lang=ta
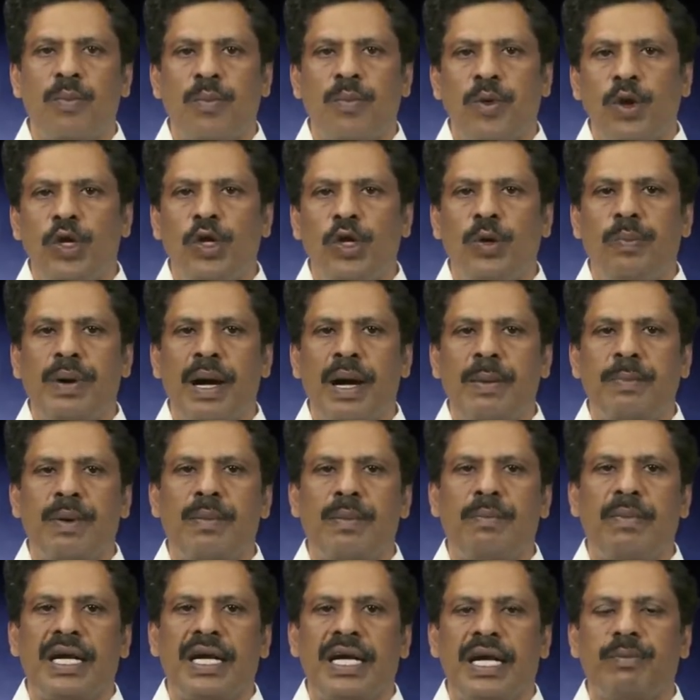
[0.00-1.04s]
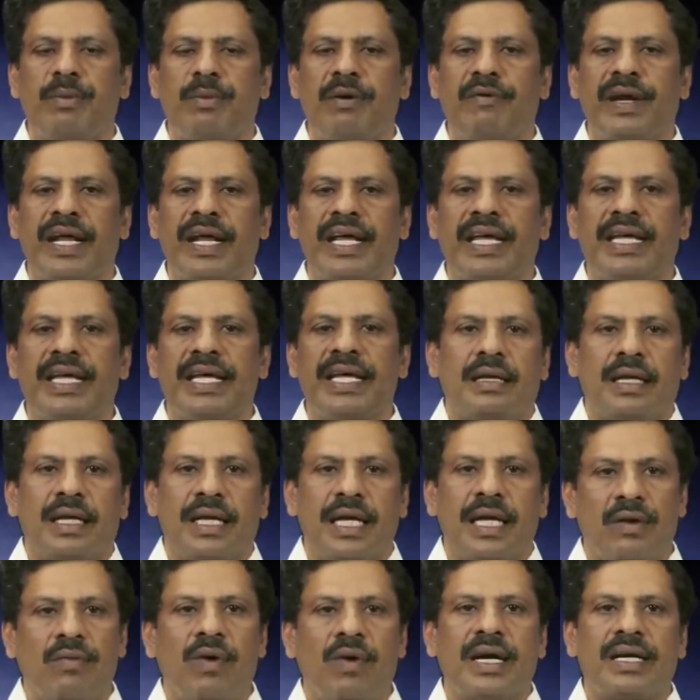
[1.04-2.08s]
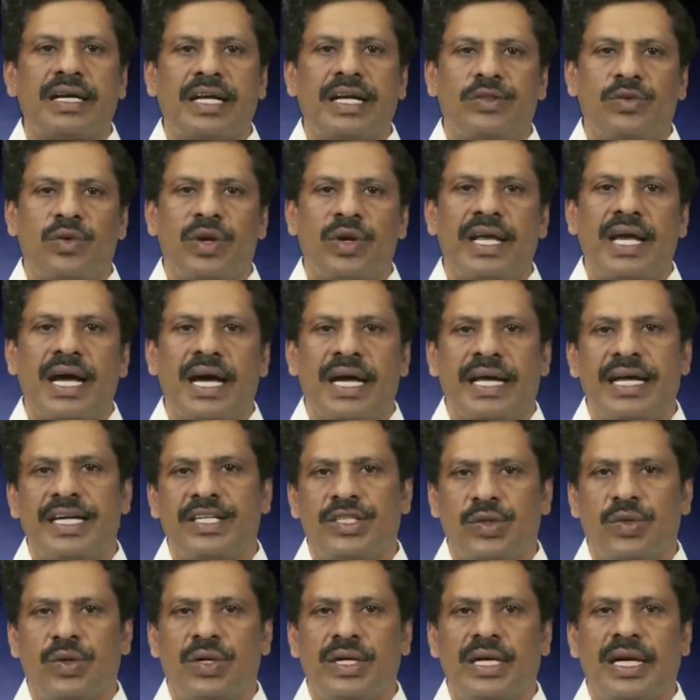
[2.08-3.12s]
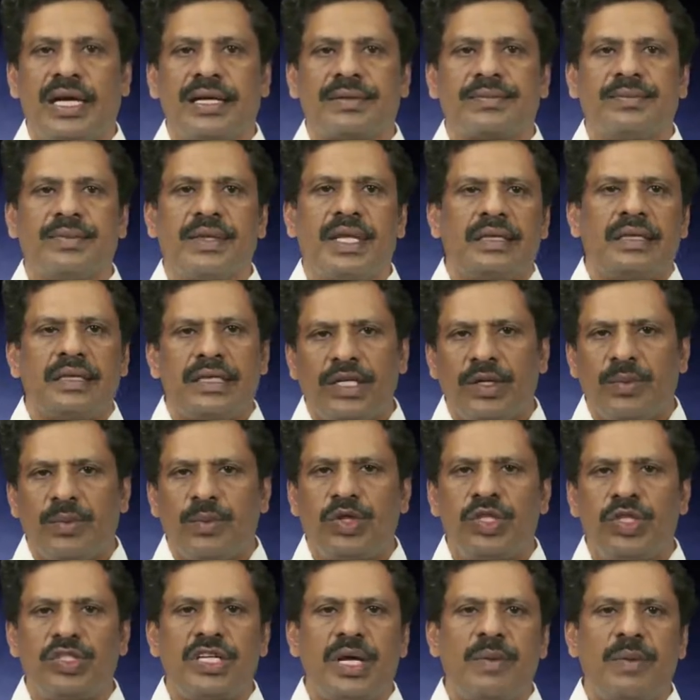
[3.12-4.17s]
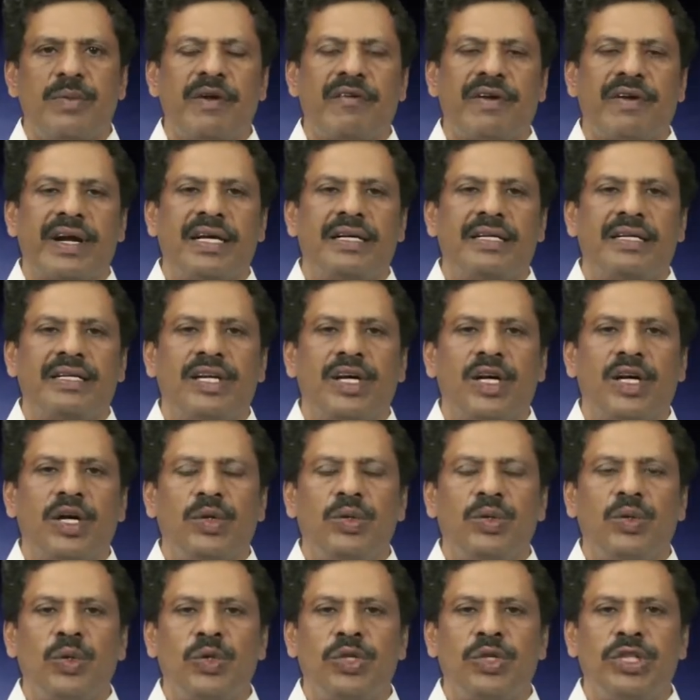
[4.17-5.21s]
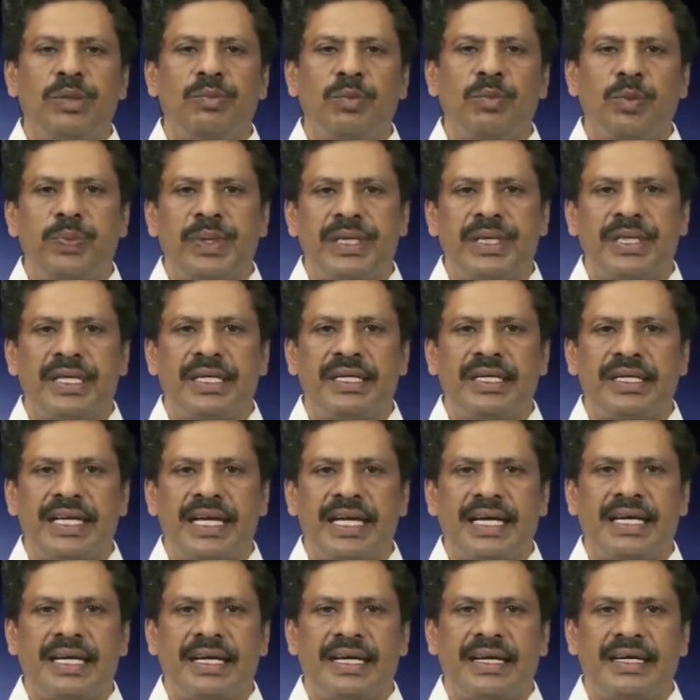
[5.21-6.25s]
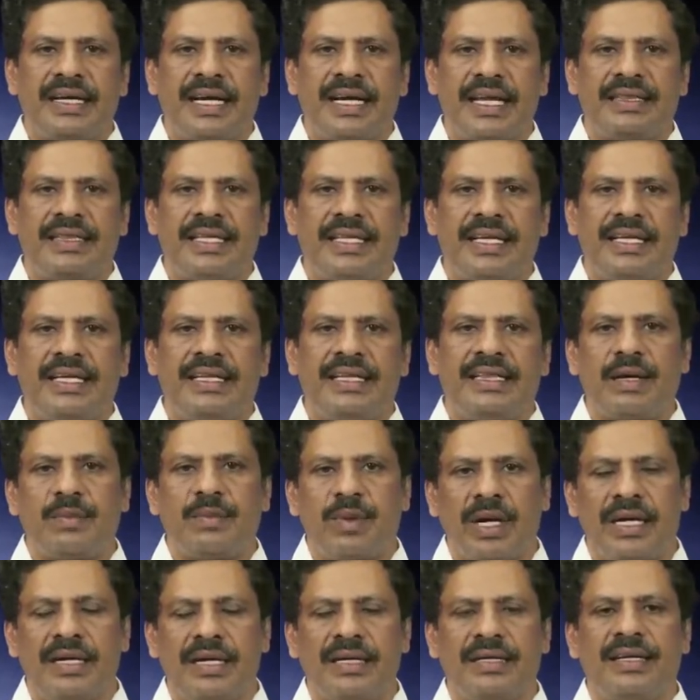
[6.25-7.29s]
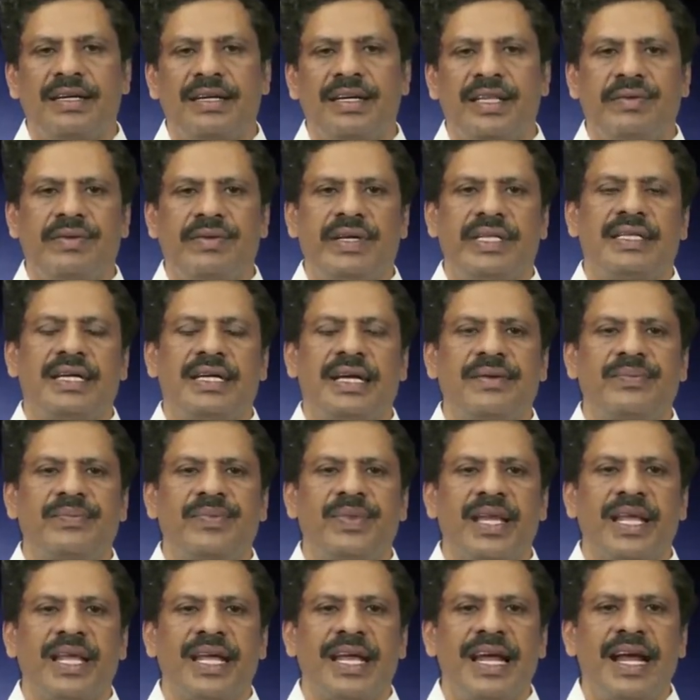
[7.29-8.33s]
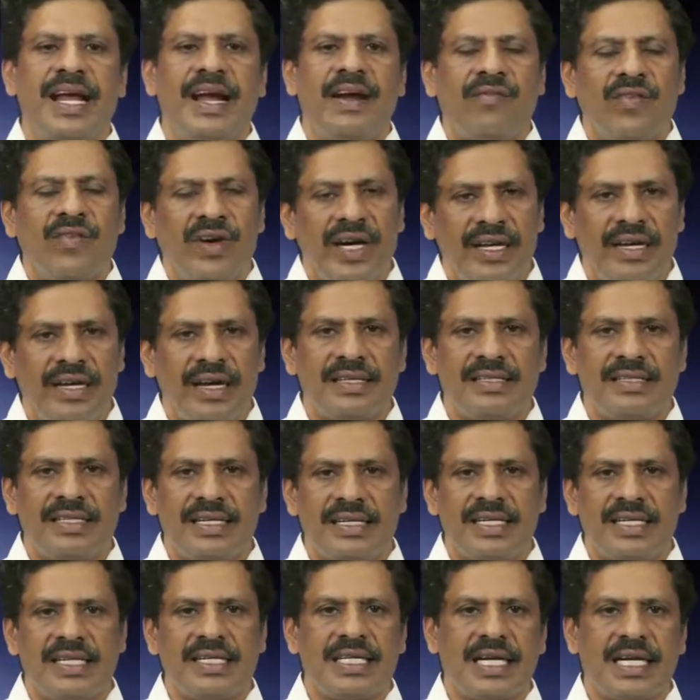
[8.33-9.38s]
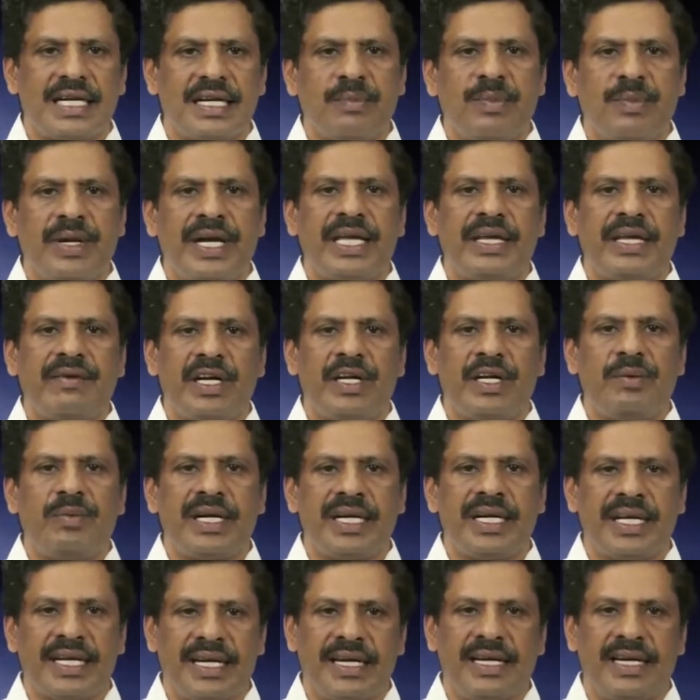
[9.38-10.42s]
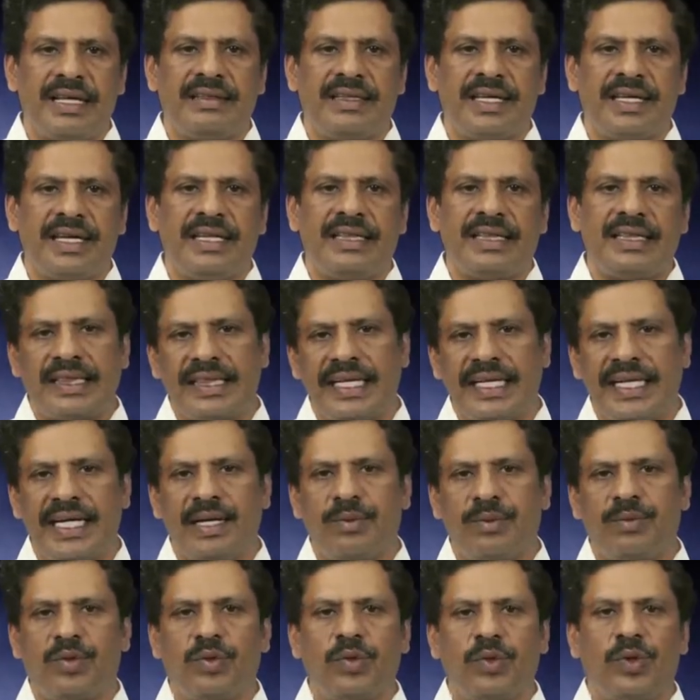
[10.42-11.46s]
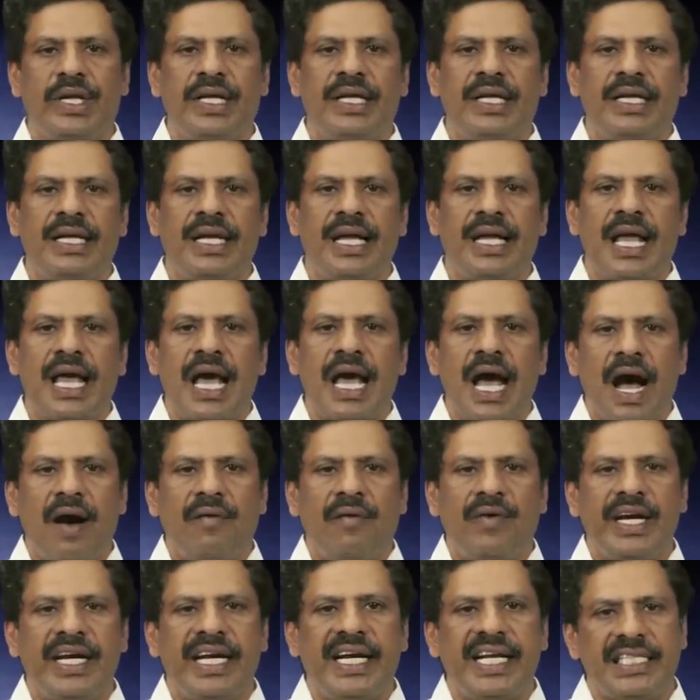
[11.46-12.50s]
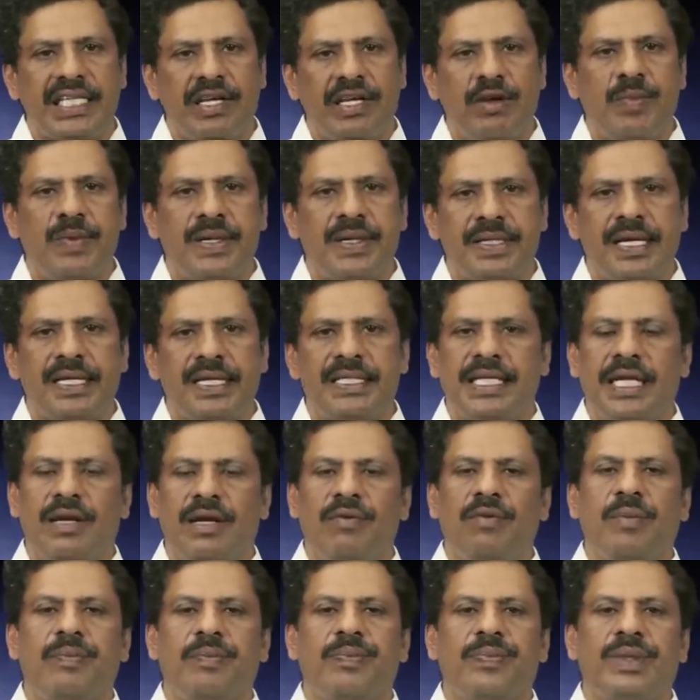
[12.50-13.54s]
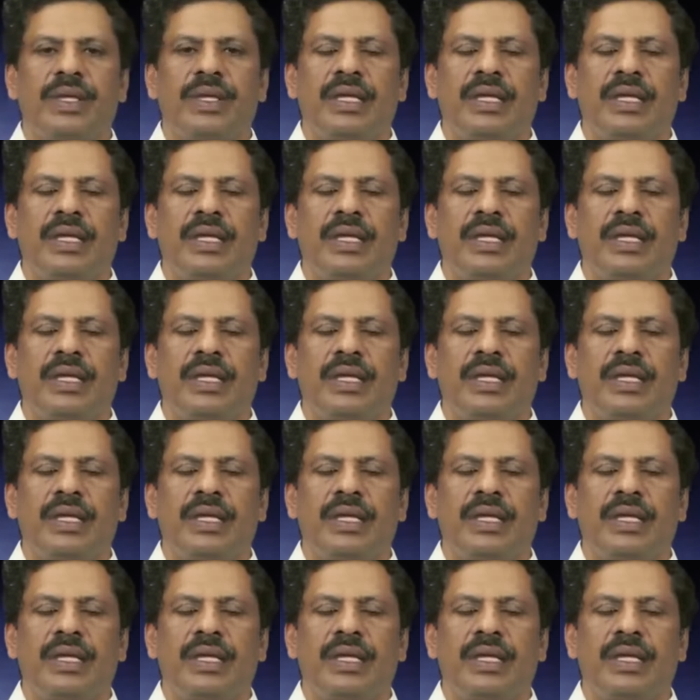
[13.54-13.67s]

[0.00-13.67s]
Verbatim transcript: பொன்னு பாப்பம்மாள் என்பவரை இல்வாழ்க்கை துணையாக ஏற்றுக்கொண்டார் திரு முத்துசாமி அவர்கள் நூத்தி முப்பத்தி இரண்டு ஏக்கர் நிலத்தை தன் மகளுக்கு எழுதி வைத்தார் வெளிநாடு சென்று சட்டம் படிக்க வேண்டும் என்ற எண்ணத்தை தந்தையிடம் கூறி அவரின் இசைவு பெற்றார் செல்வம்